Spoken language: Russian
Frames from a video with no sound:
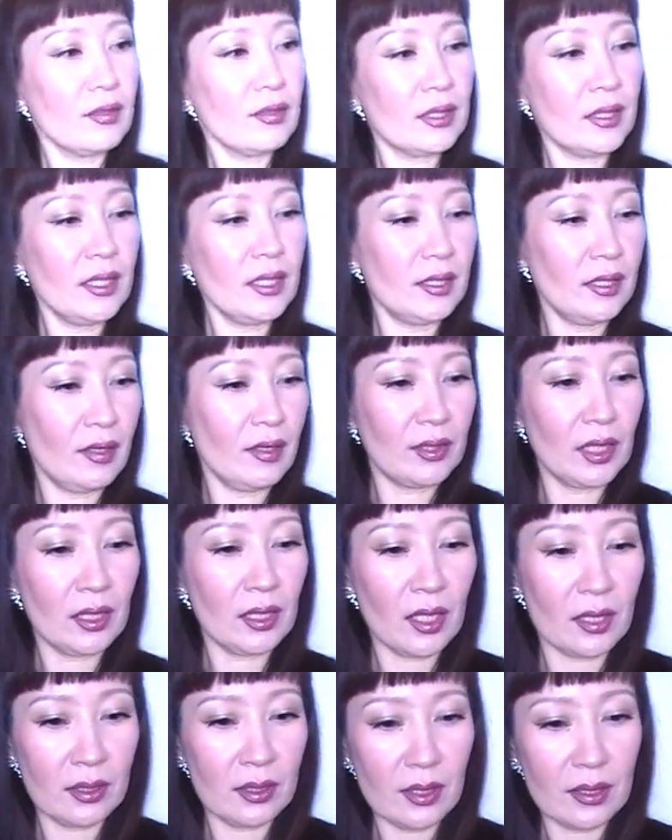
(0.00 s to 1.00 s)
вы знаете, я в этот
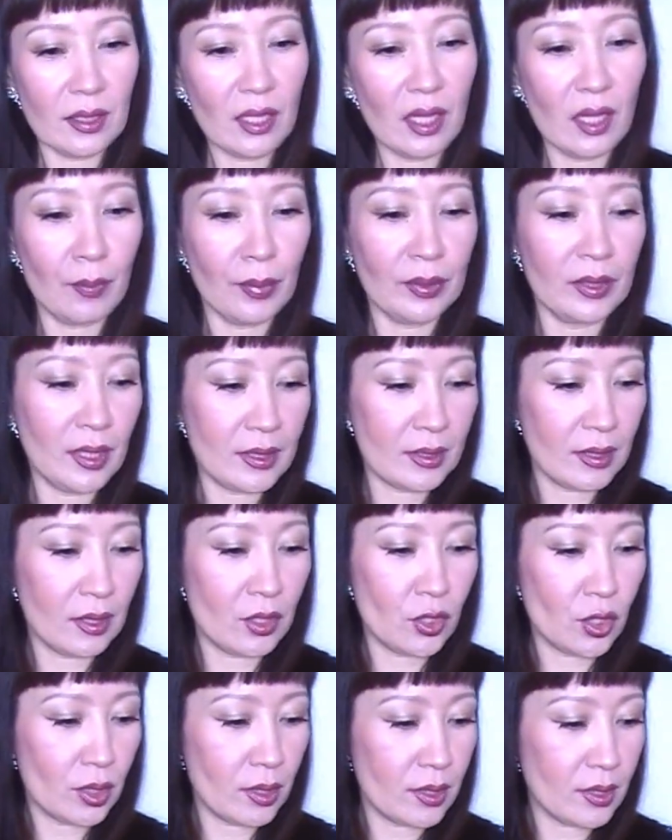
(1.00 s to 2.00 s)
раз не стала
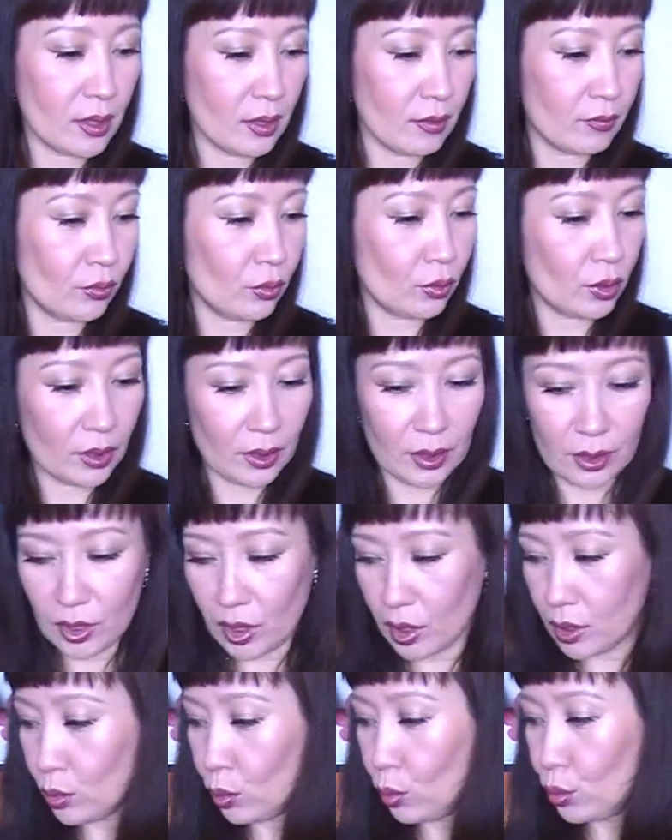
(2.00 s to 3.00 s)
подрезать джинсы, все-таки
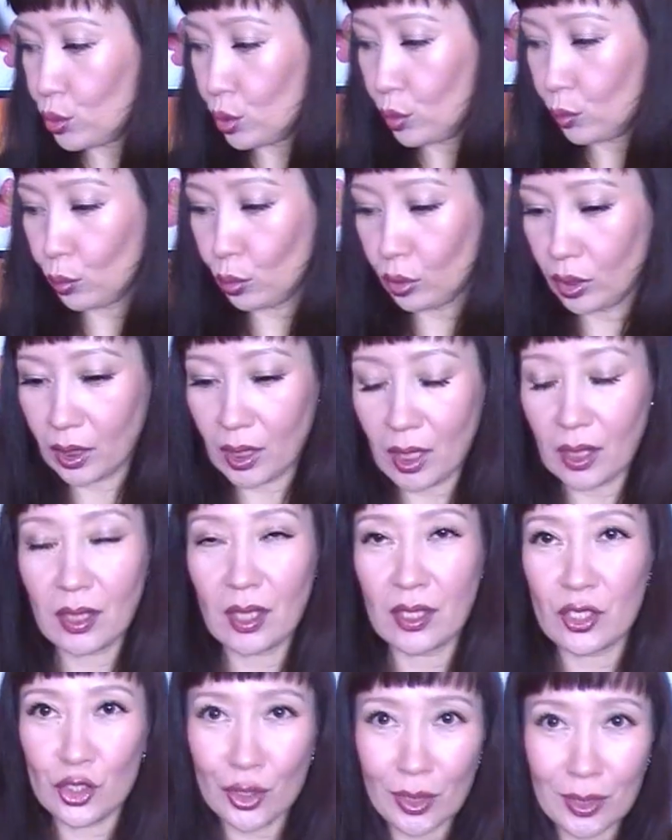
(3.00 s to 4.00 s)
сейчас очень модно, когда
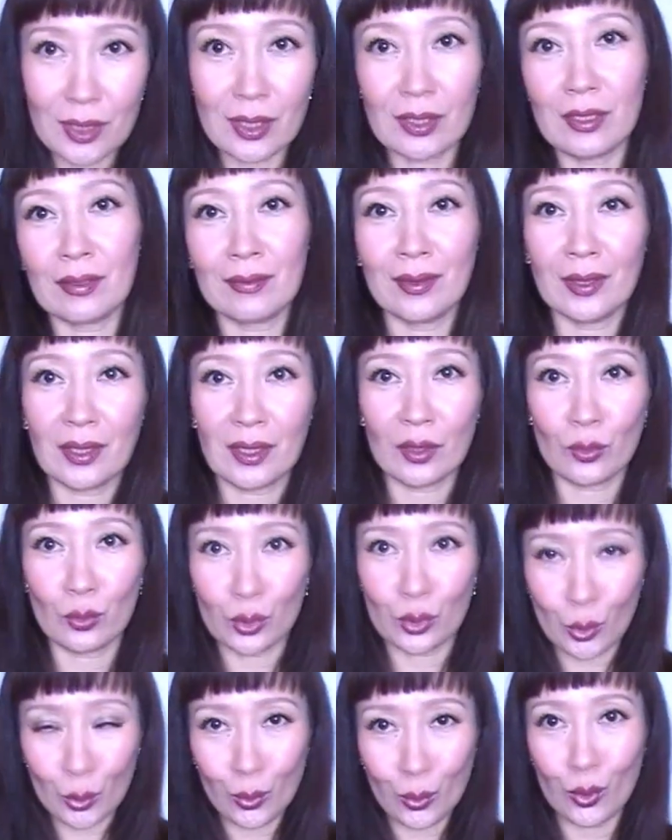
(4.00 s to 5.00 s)
джинсы действительно вот
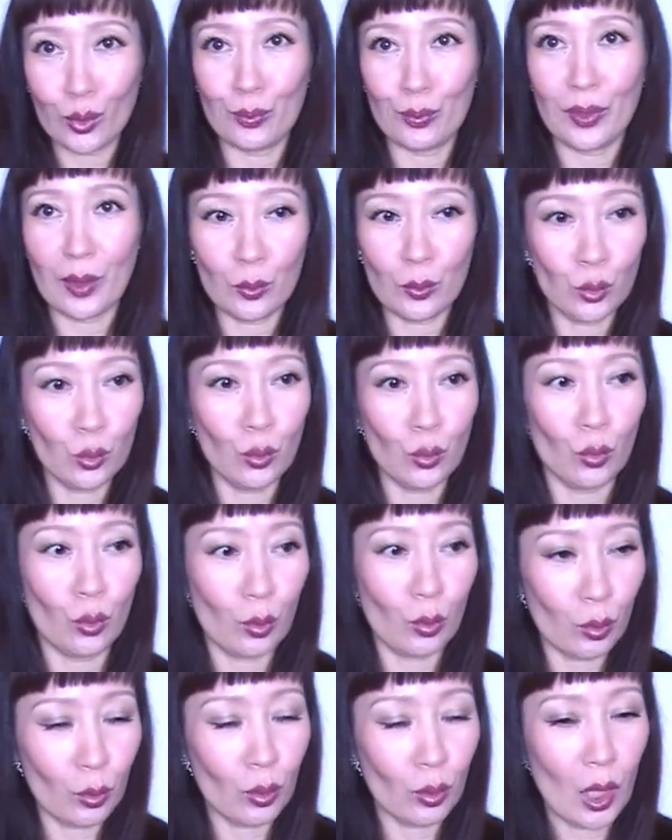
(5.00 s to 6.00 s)
доходят прям
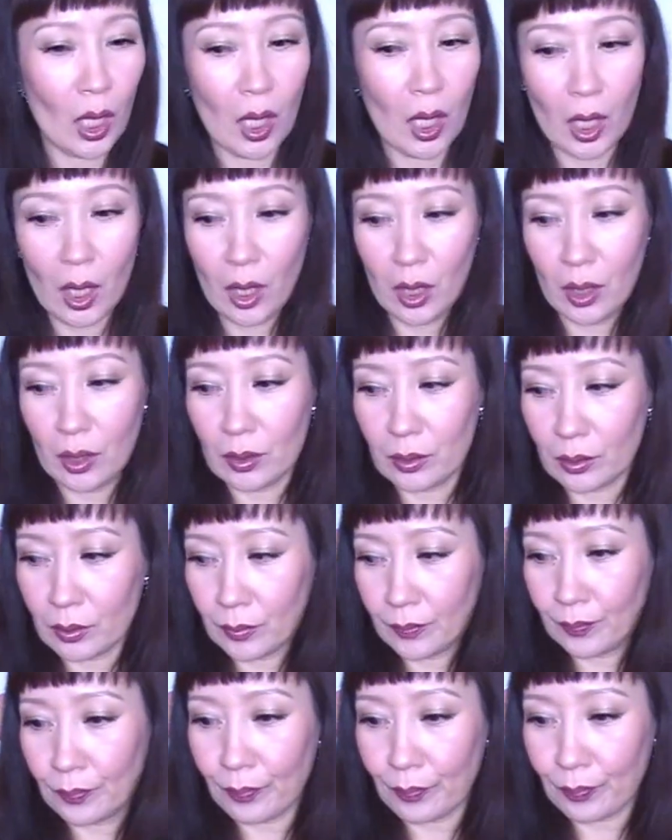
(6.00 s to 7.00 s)
до,
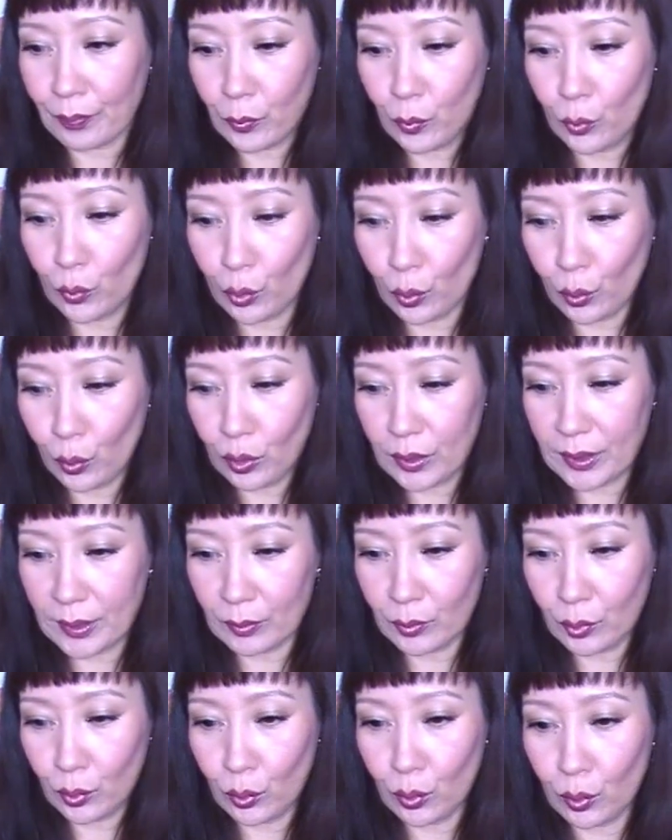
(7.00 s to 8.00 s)
эм, до,
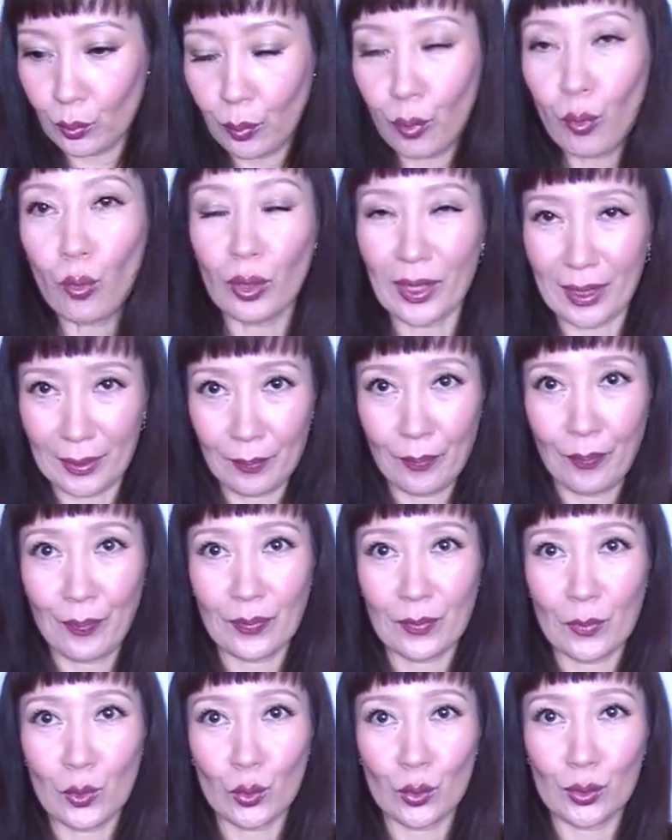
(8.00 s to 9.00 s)
до пола.
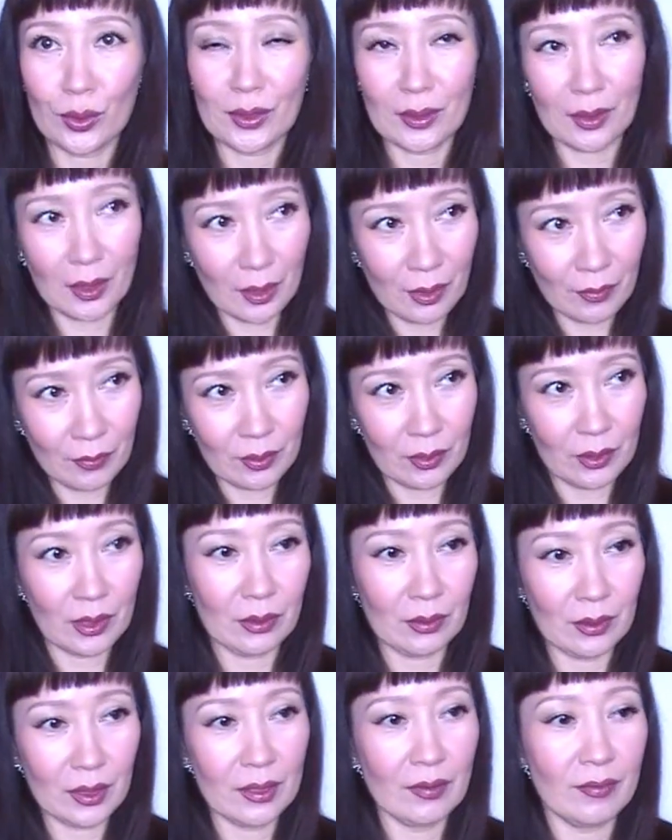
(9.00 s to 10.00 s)
То есть, когда вы
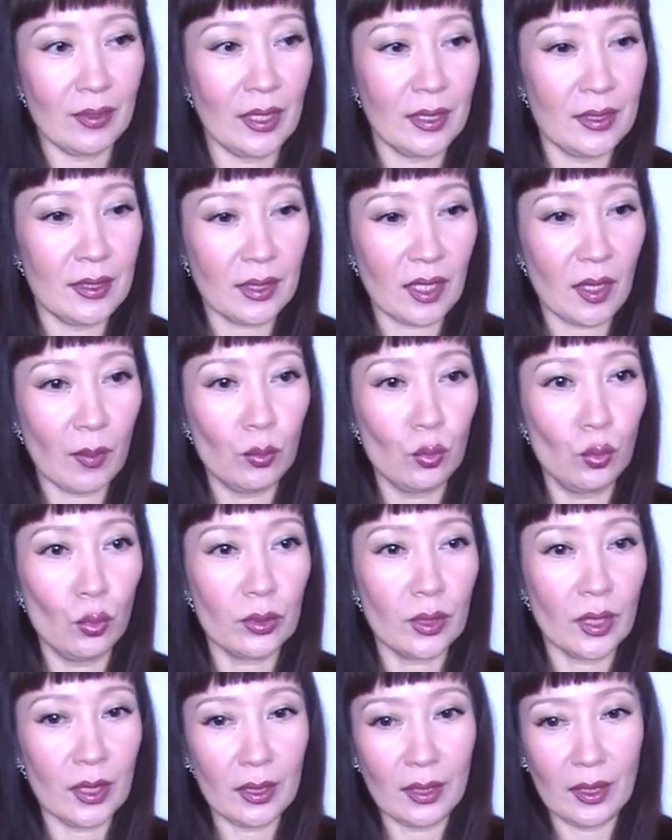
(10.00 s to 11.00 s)
надеваете каблук
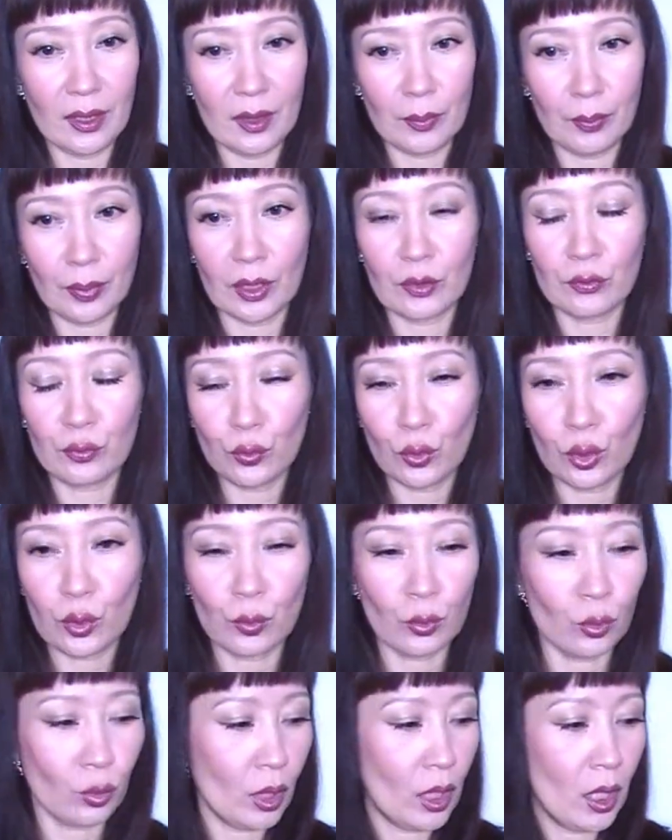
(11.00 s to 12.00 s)
да, или
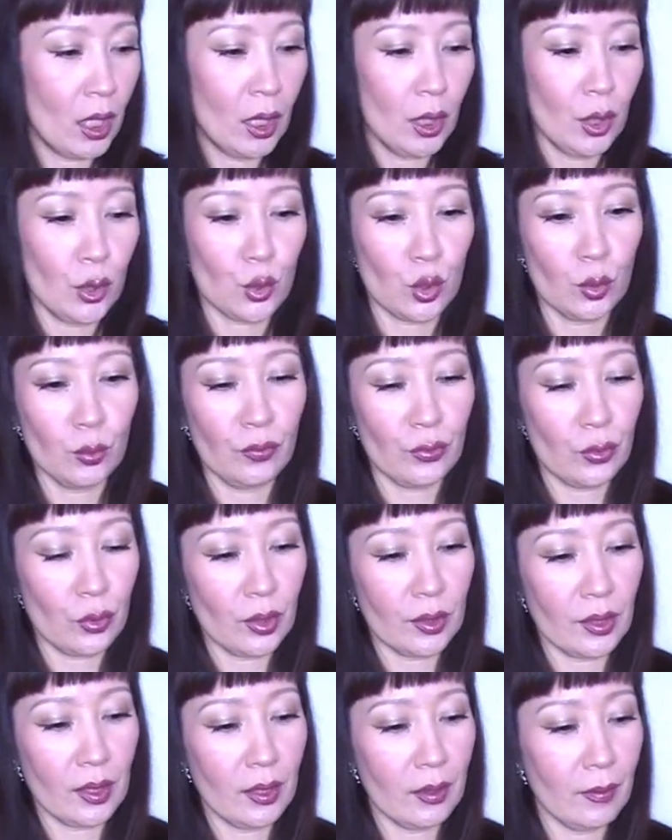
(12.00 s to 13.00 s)
платформу, чтобы
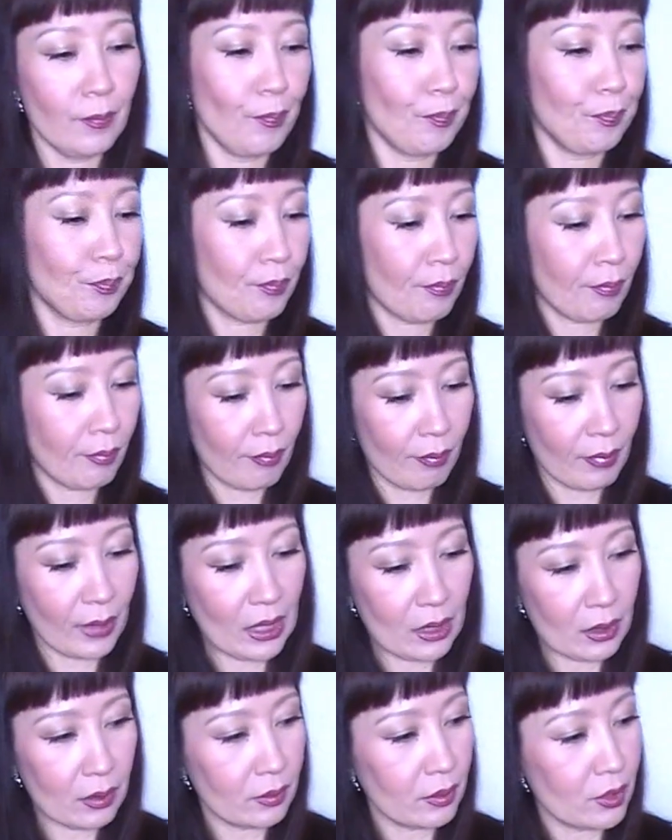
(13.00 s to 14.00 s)
все-таки э,
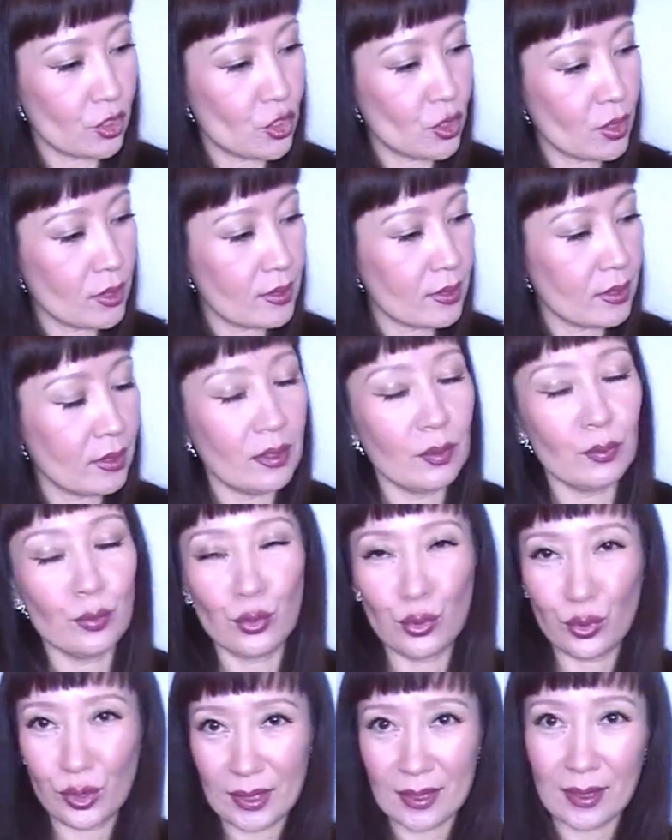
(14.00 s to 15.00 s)
джинсы или
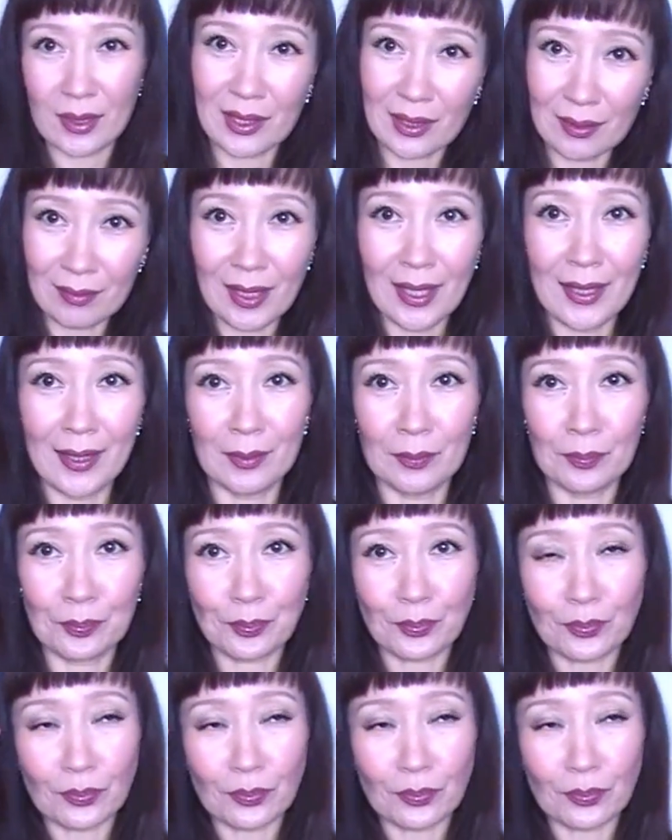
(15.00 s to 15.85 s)
брюки закрывали